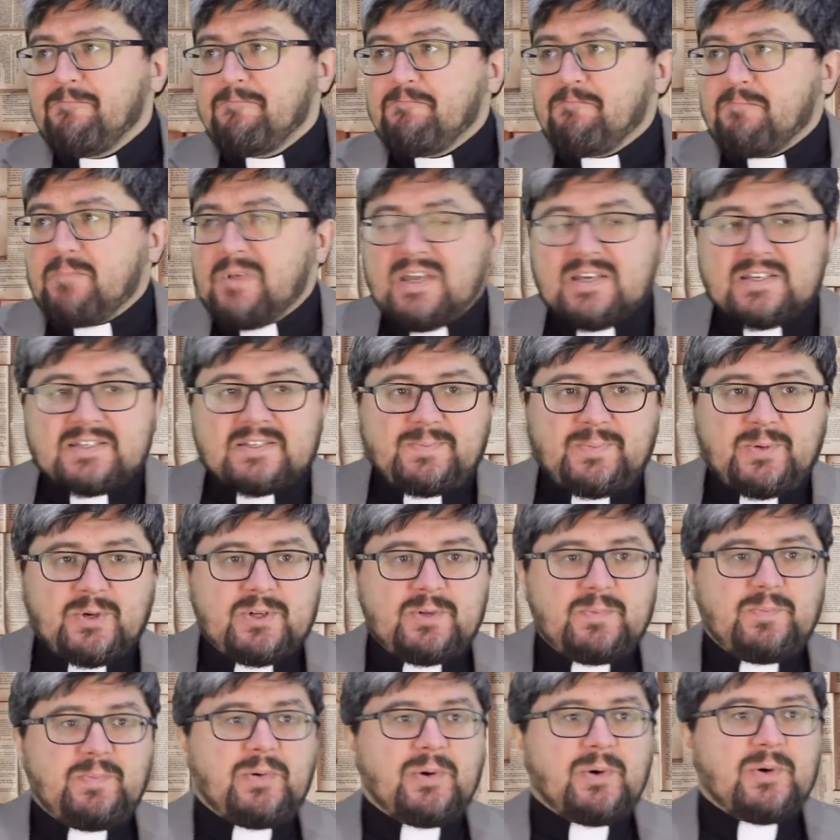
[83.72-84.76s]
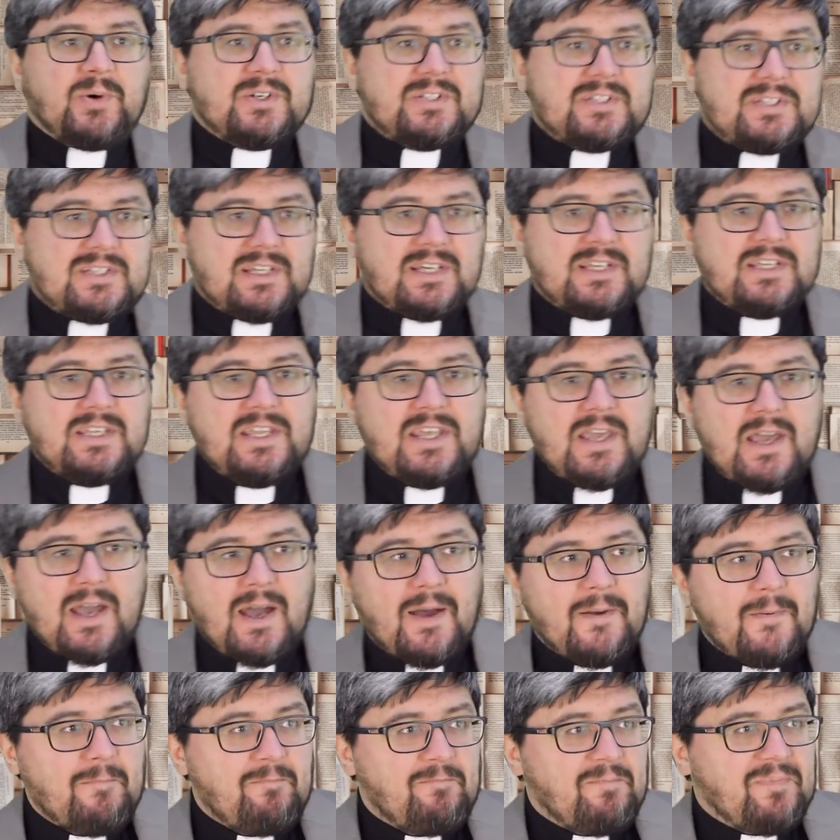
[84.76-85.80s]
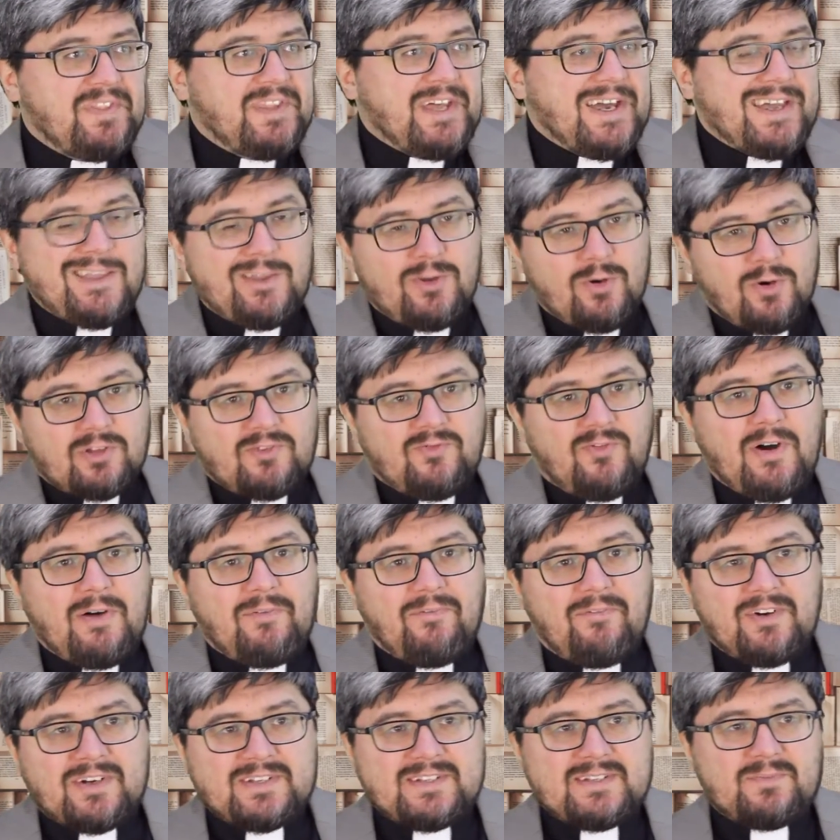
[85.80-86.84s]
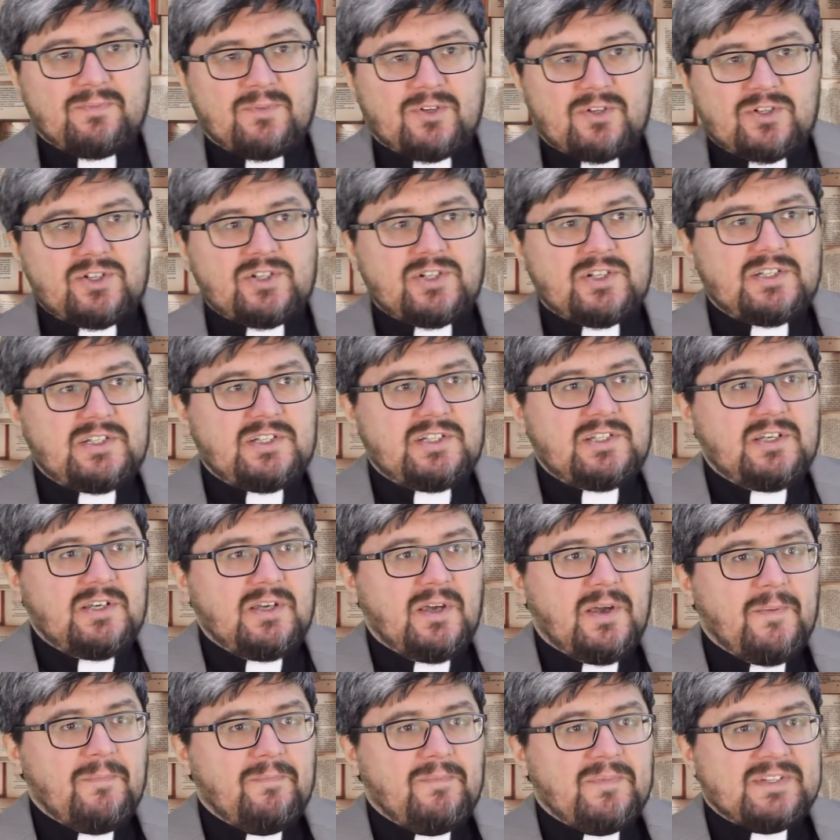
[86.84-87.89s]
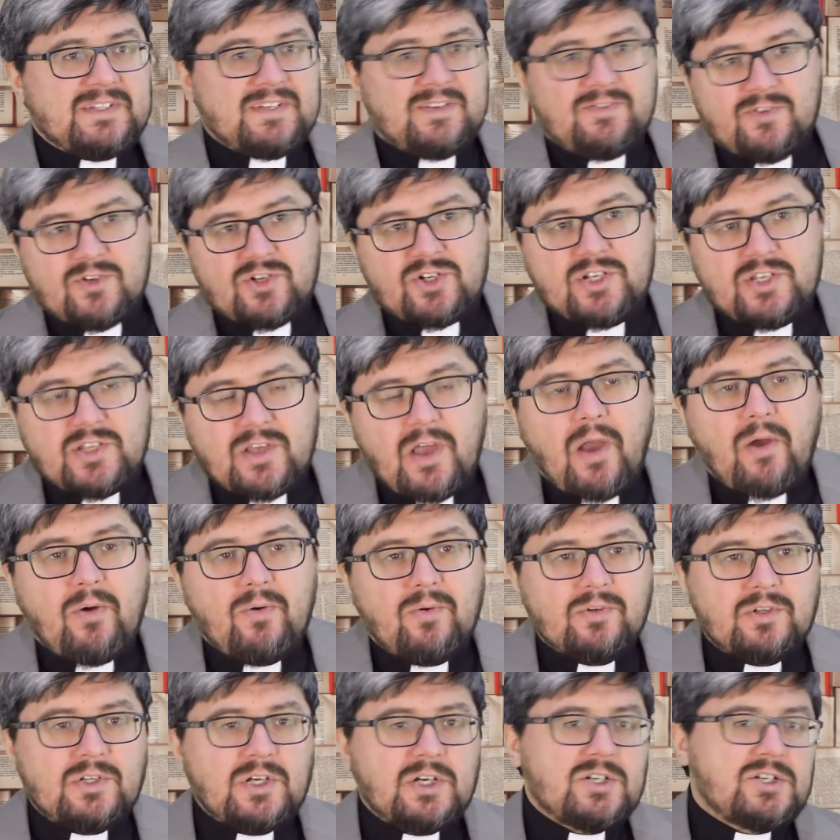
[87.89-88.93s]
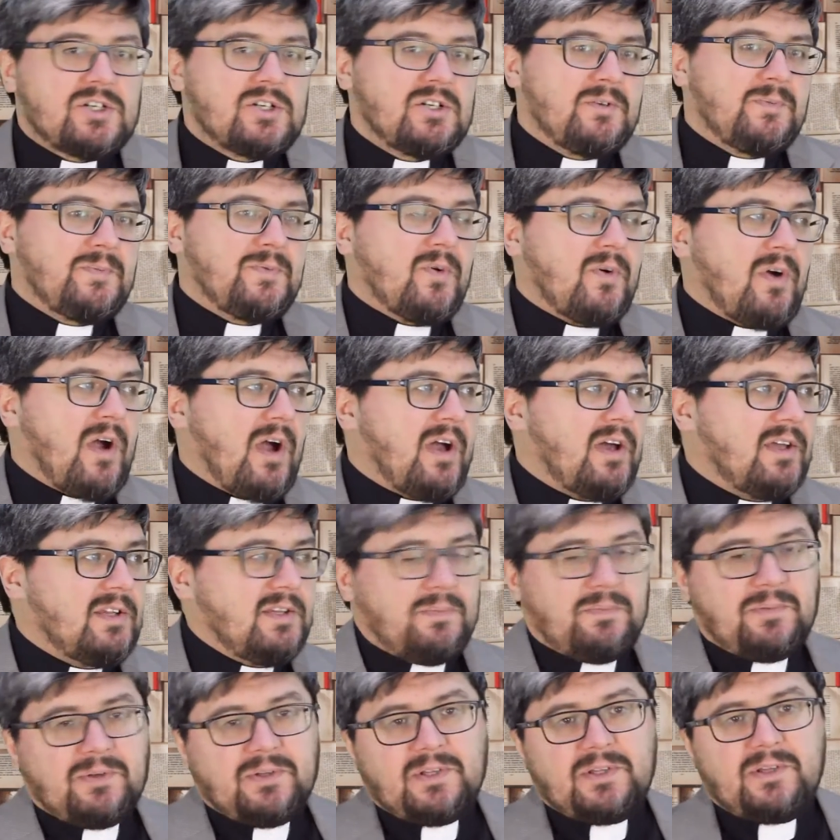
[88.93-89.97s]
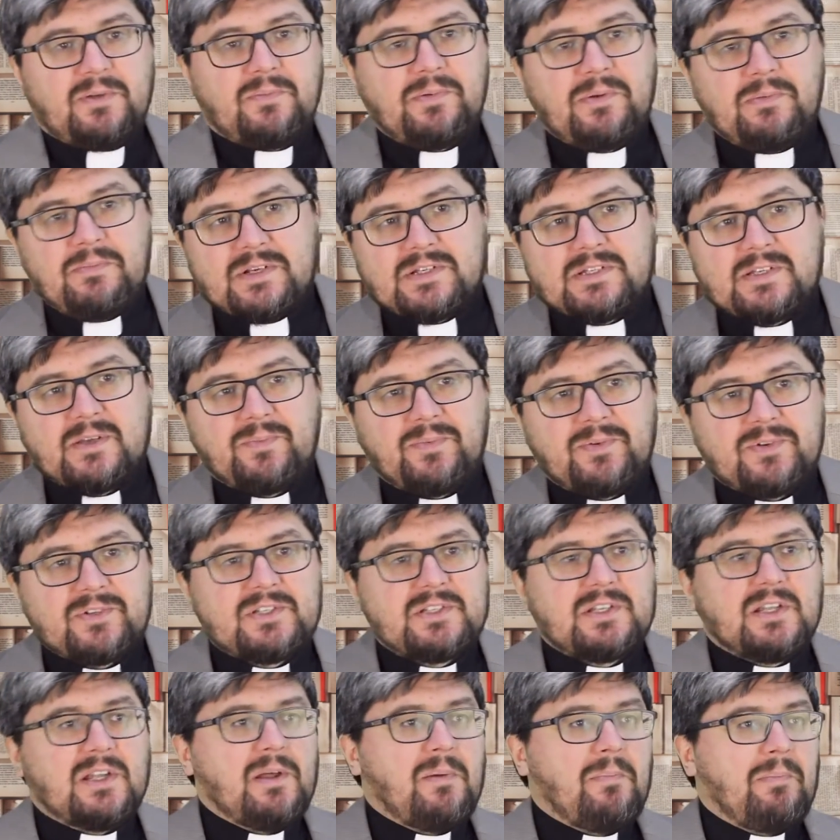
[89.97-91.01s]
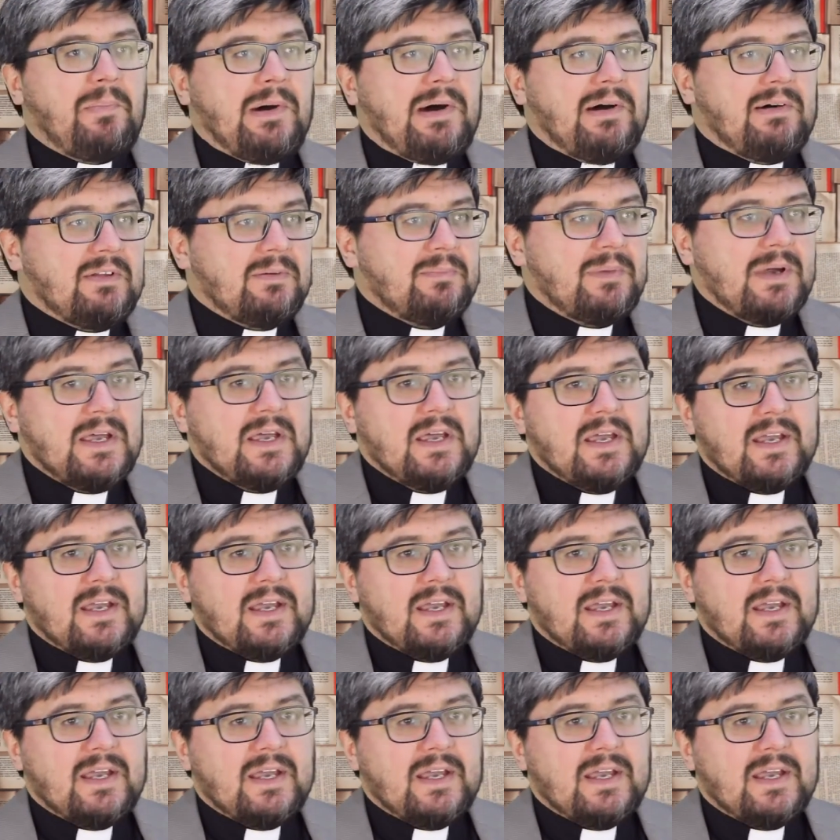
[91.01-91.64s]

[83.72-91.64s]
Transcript: Господь просто не дает вам возможности совершить какую-то ошибку, как это было, например, с апостолом Павлом,